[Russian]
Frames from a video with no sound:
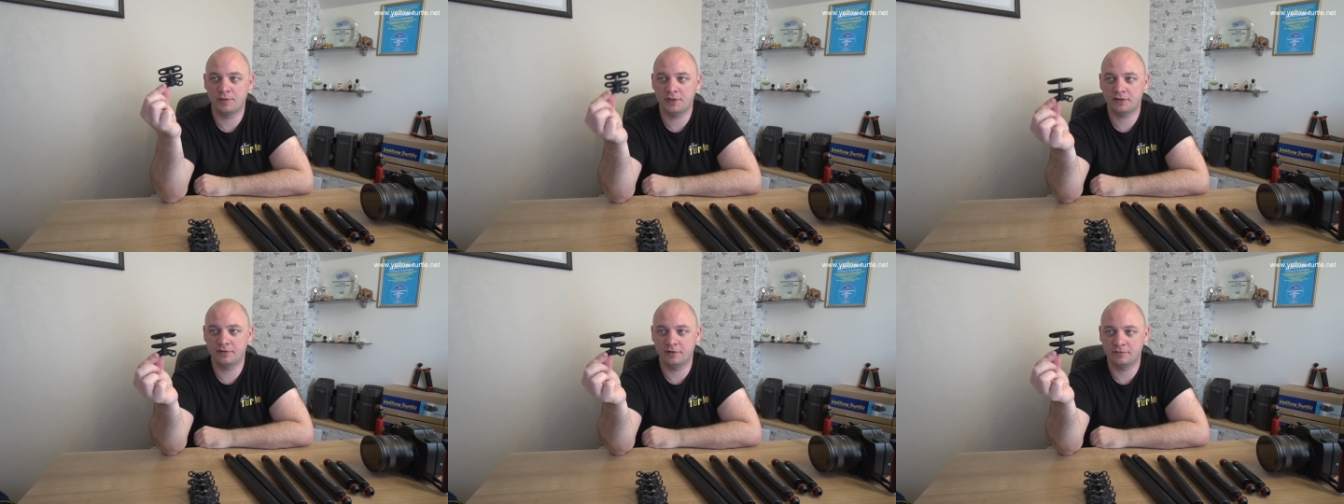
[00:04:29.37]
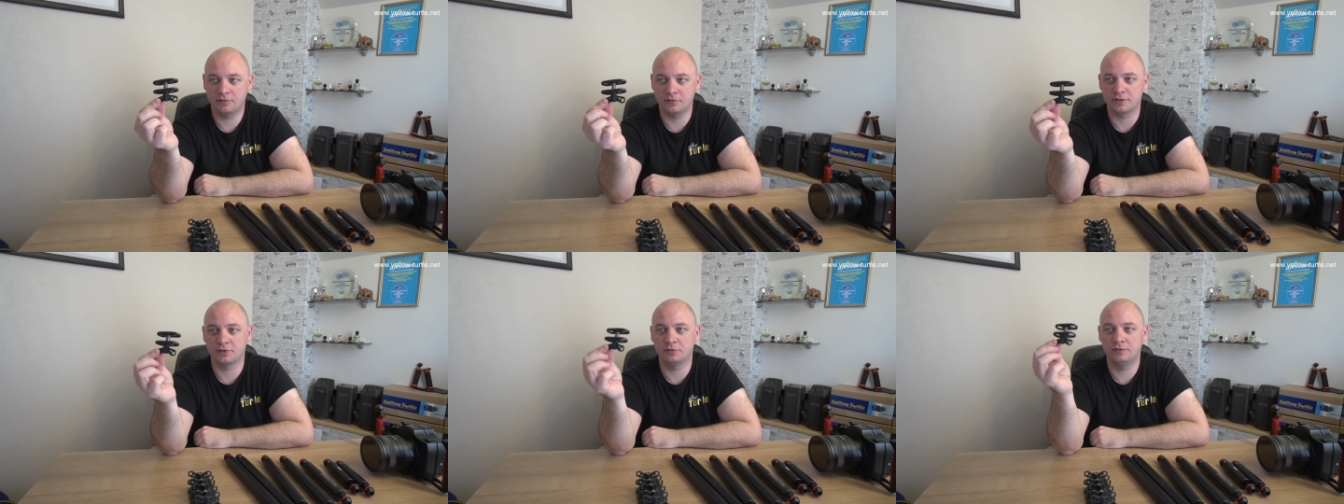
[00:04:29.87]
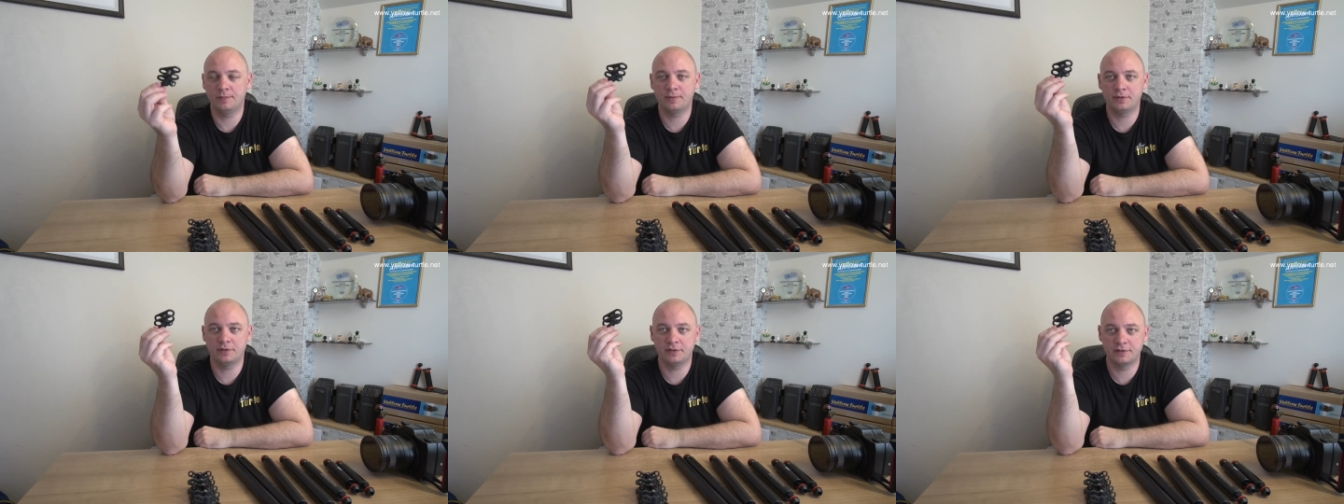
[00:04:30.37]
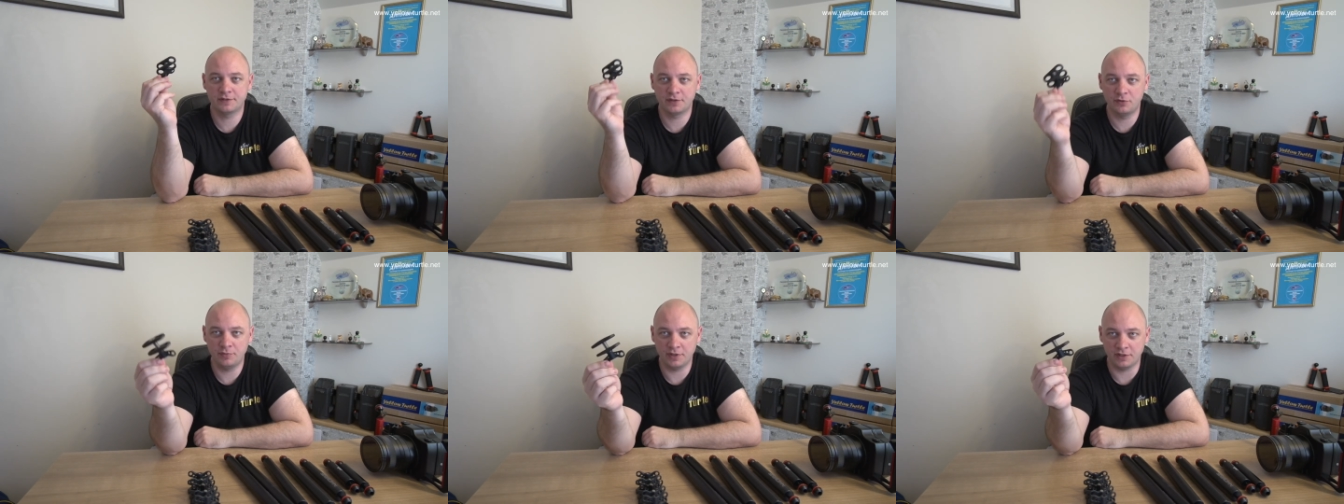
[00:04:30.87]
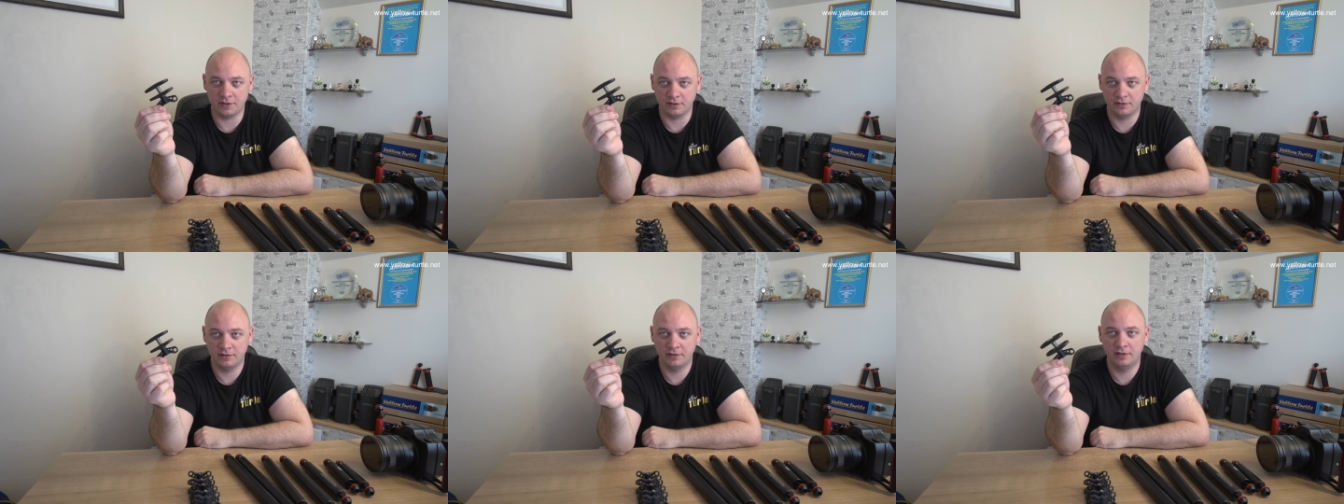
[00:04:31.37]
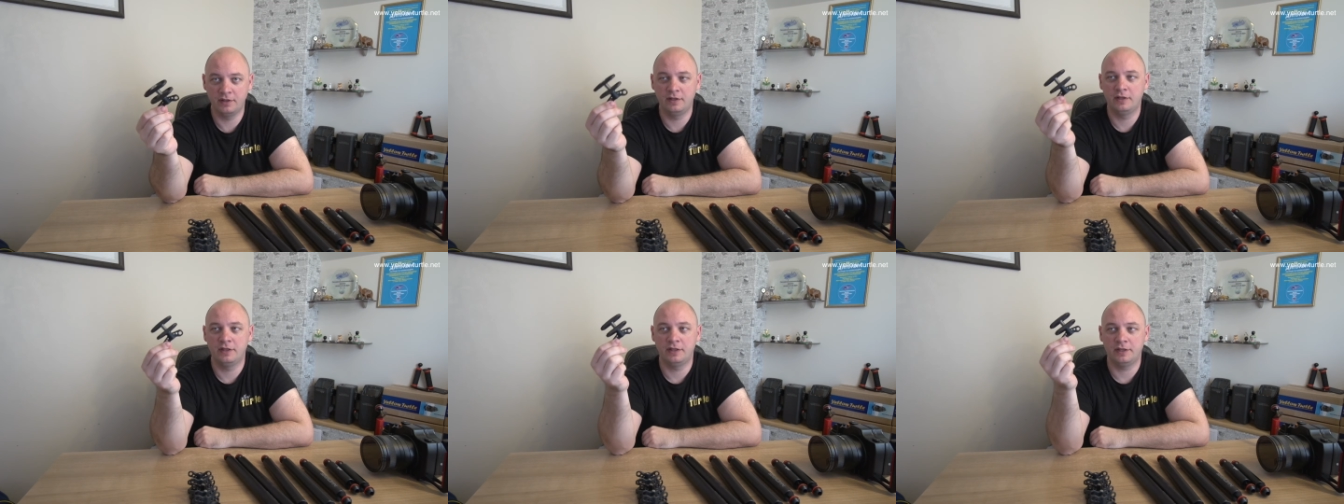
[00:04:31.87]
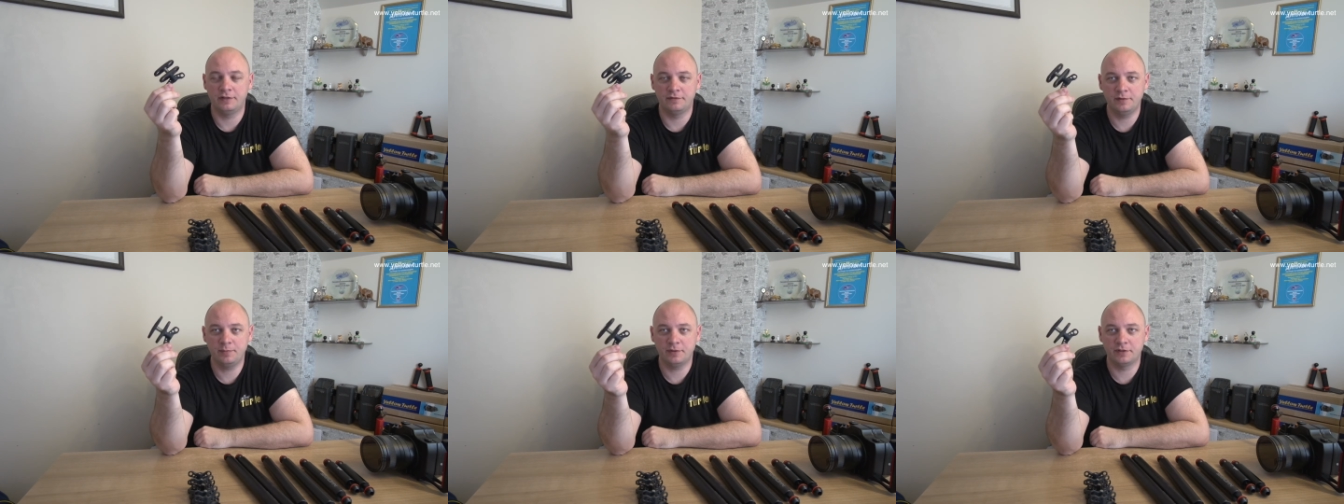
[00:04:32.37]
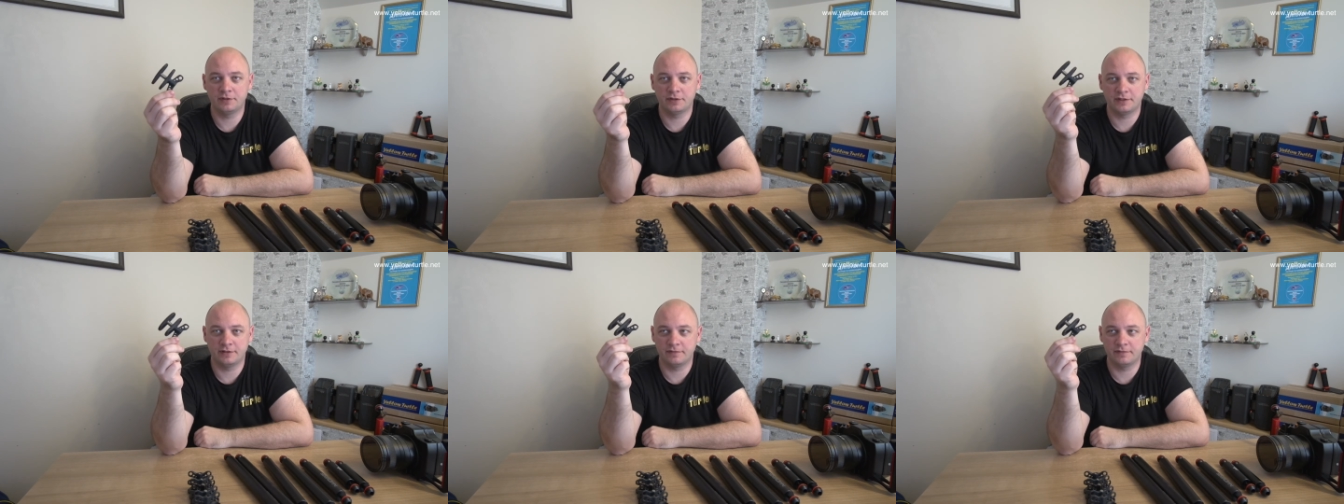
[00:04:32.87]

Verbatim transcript: Первая функция, он выполнен из алюминия. И выполнен